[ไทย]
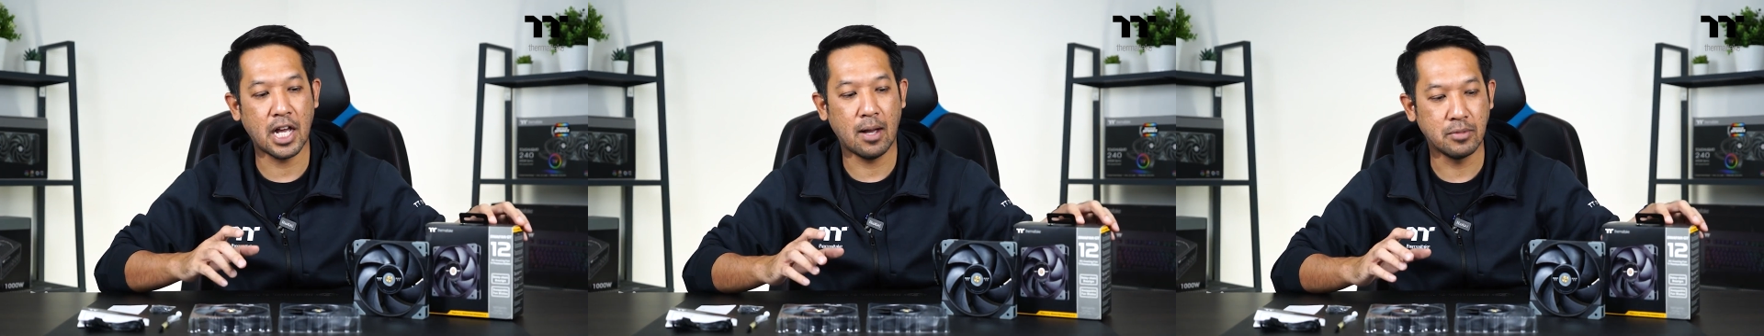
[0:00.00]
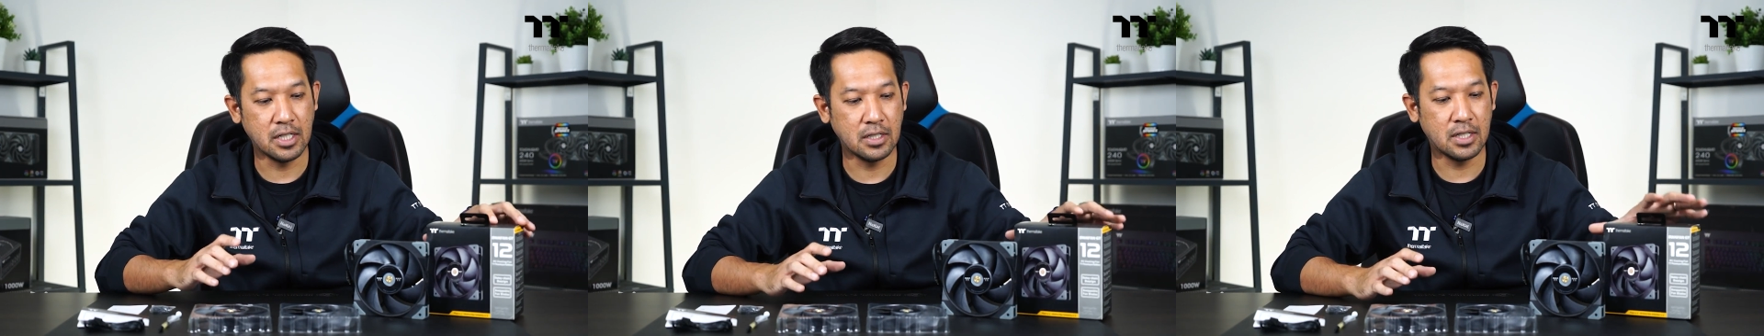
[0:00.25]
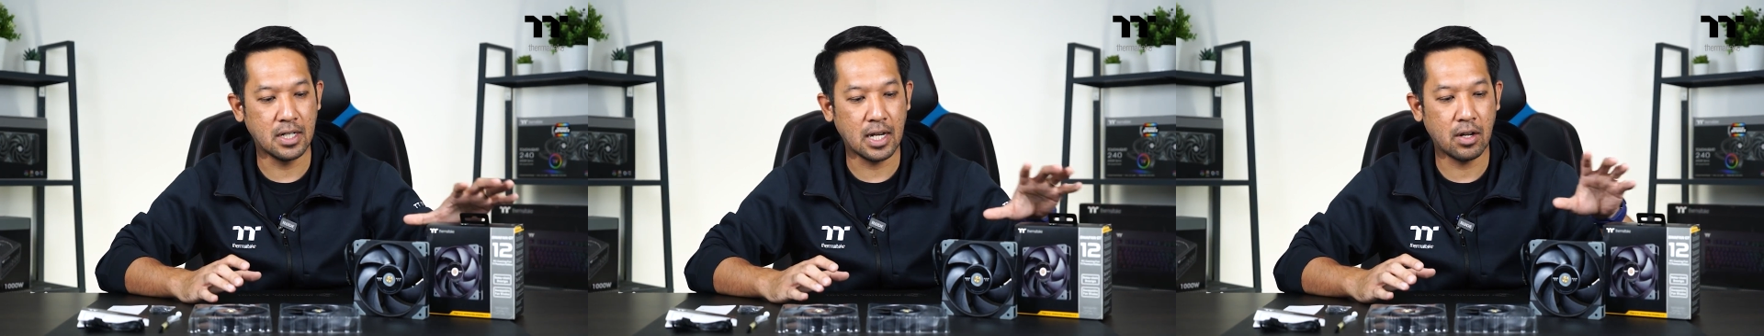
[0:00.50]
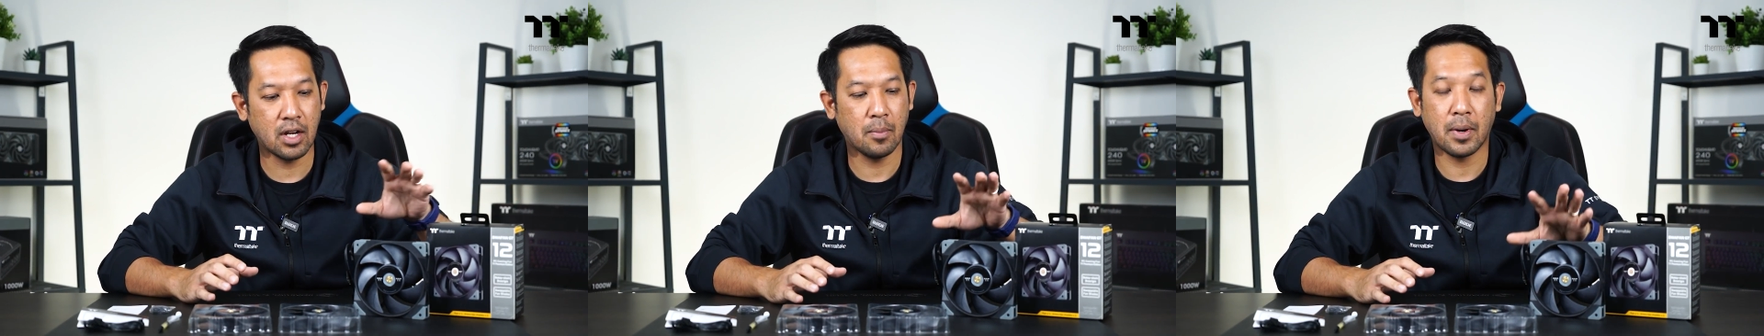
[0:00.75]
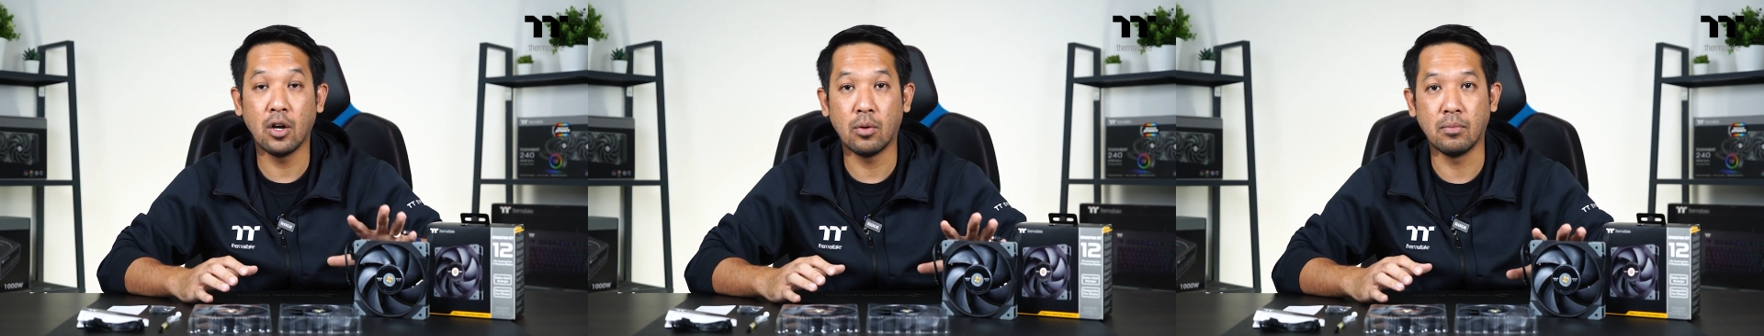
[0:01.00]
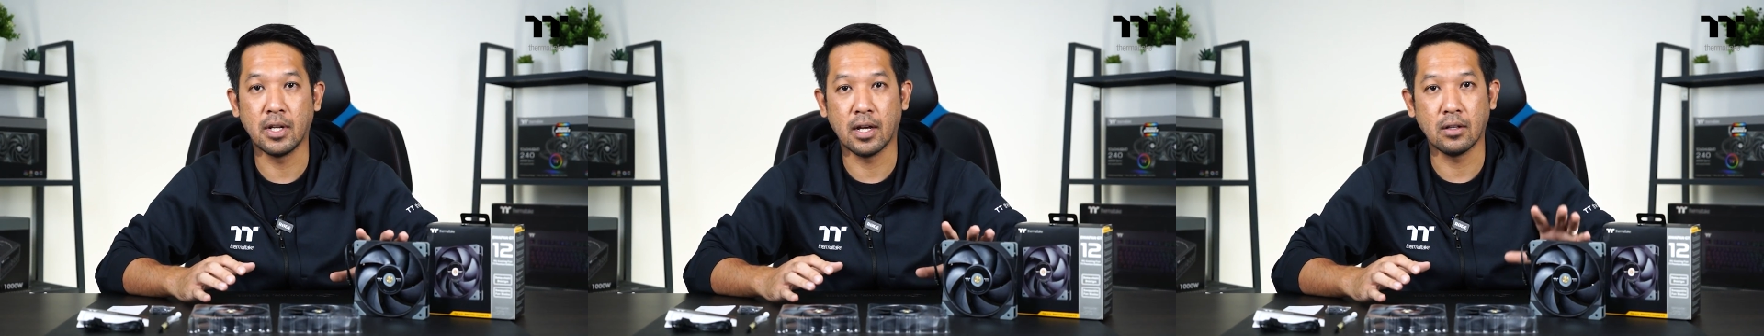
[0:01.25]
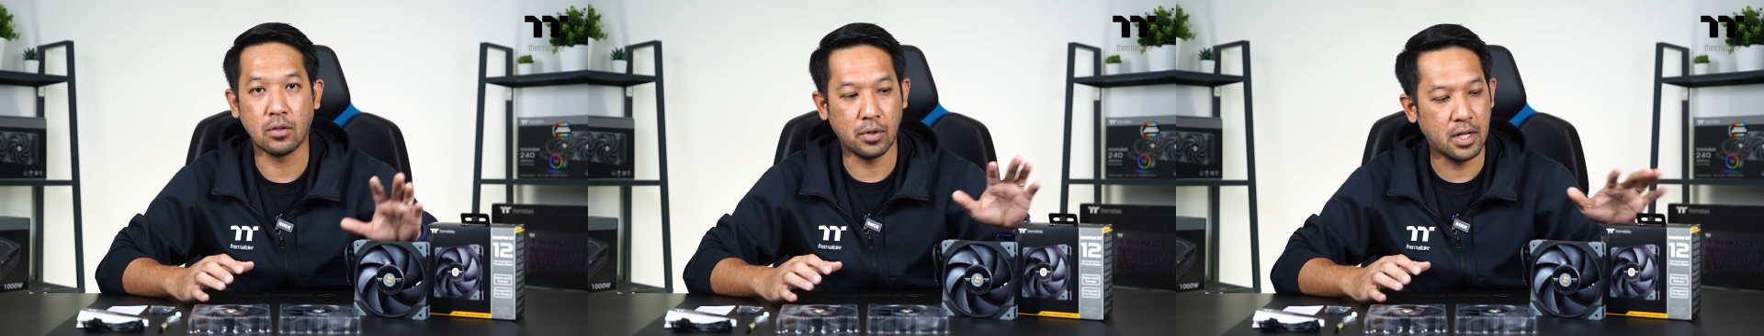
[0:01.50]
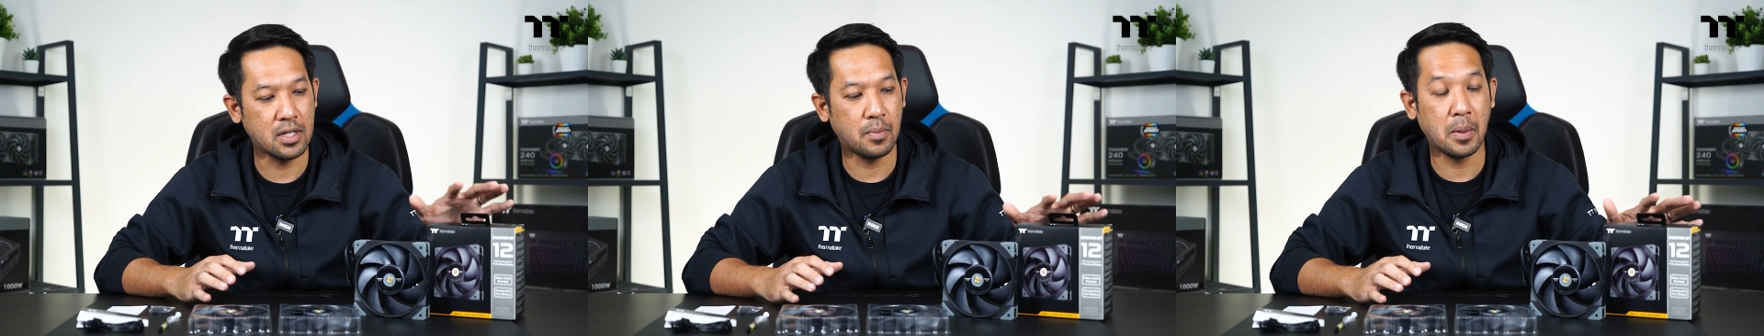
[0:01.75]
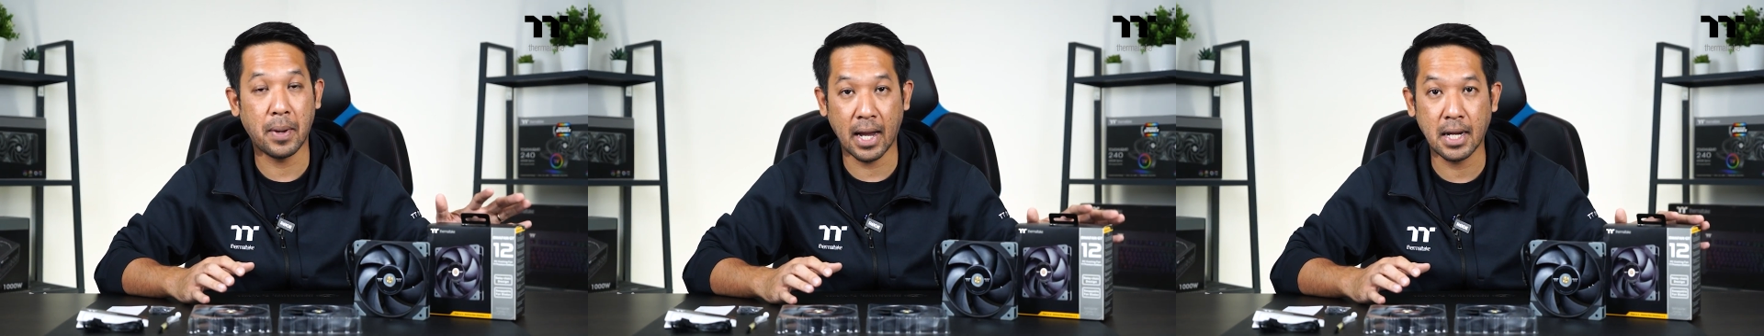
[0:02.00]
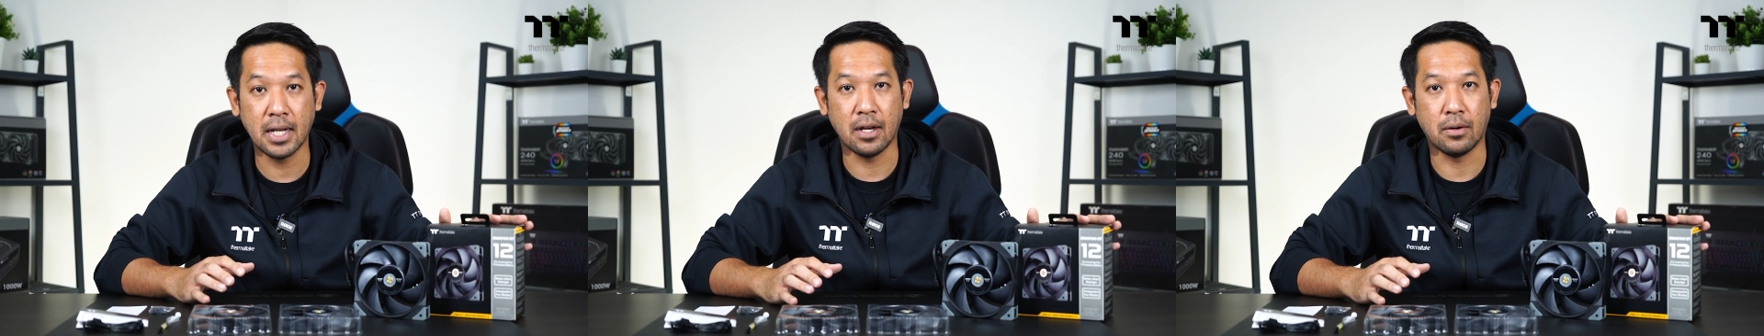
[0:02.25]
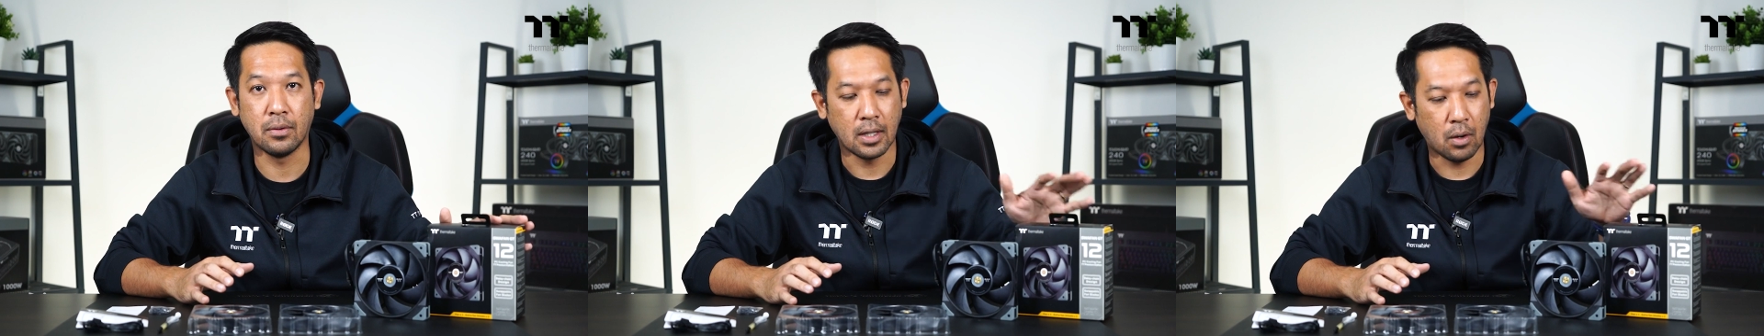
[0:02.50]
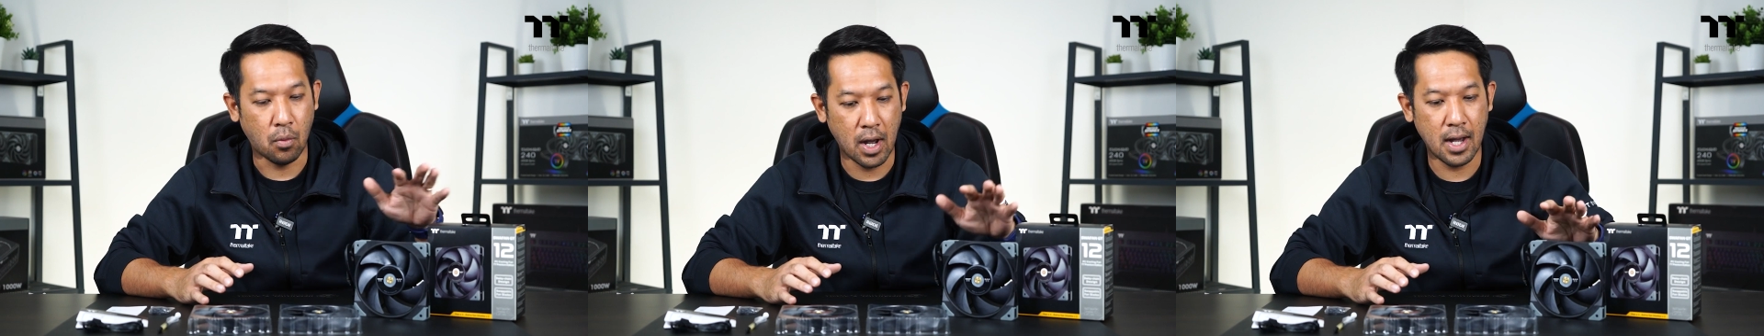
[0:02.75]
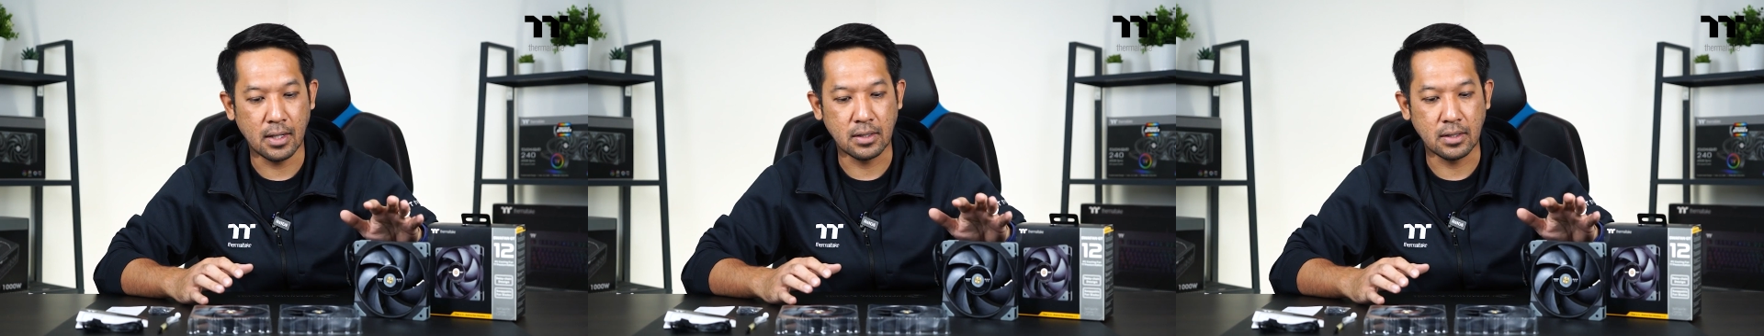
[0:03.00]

3 จริง ๆ แล้วเนี่ยพัดลมเนี่ยตัวนี้จะเป็นแพ็คเดียว แต่ว่า